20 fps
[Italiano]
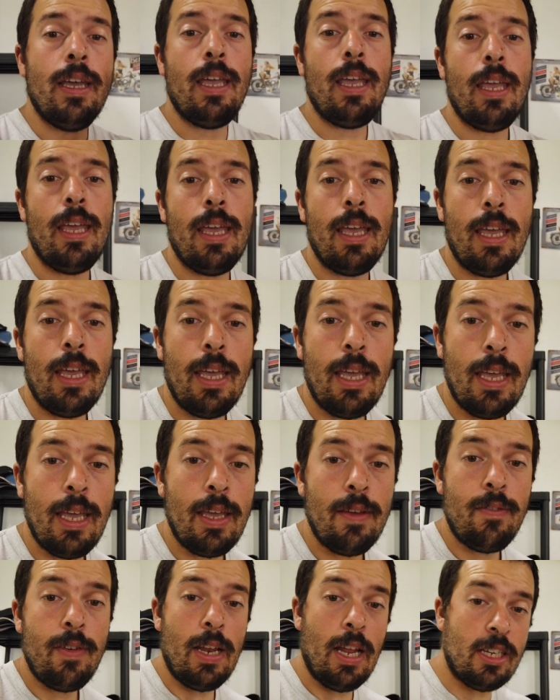
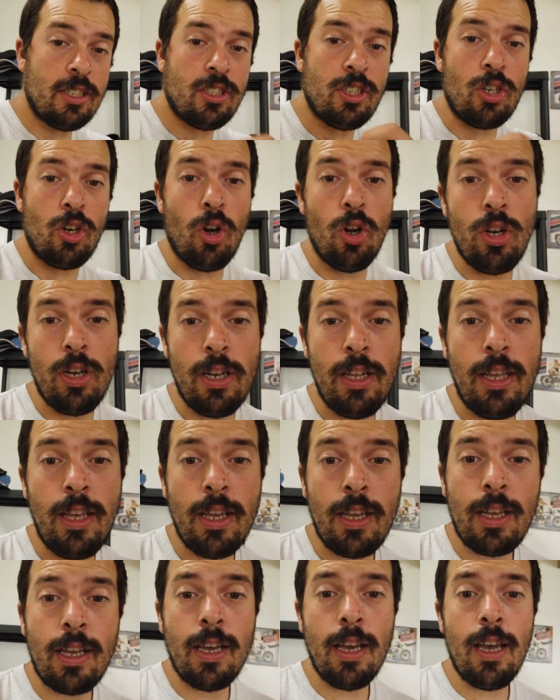e vi lascerò il
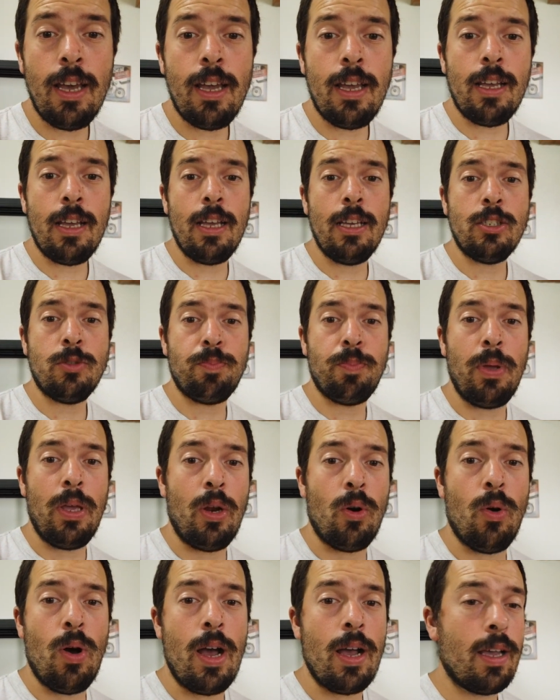link e
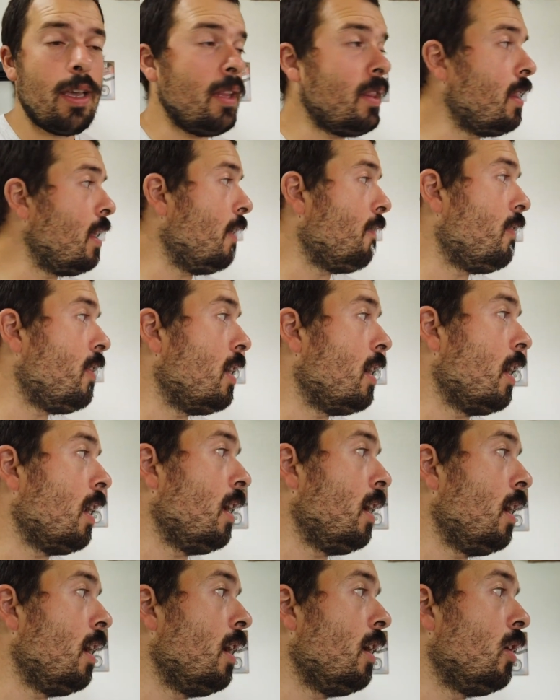spero anche di
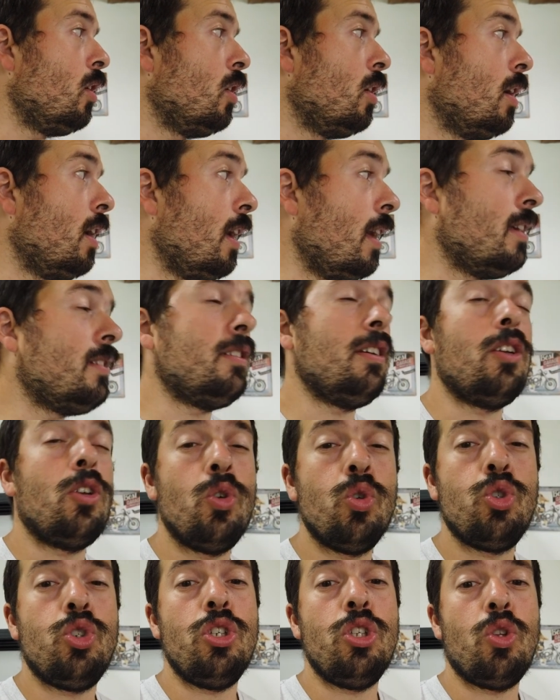avere, essere
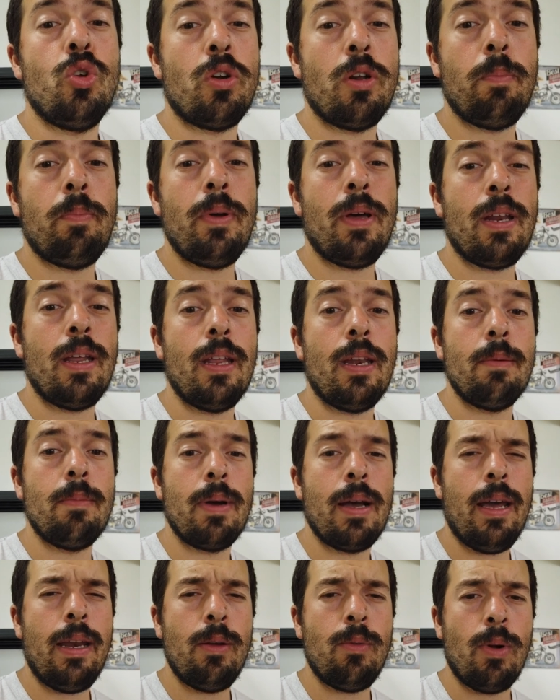riuscito a reperire
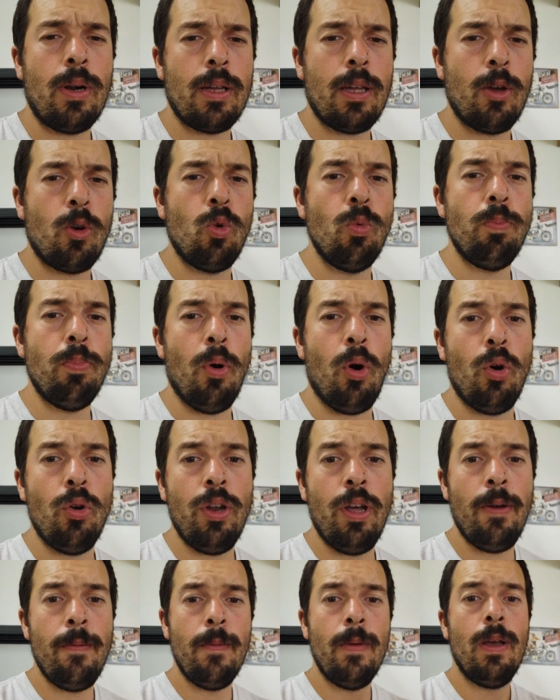magari qualche
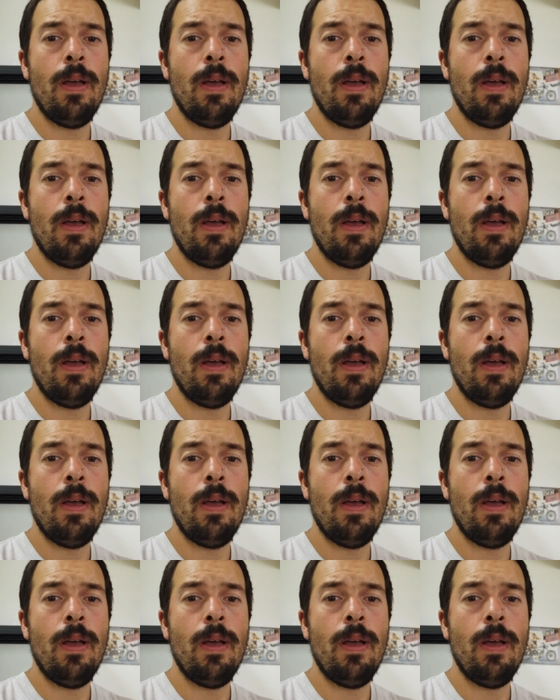coupon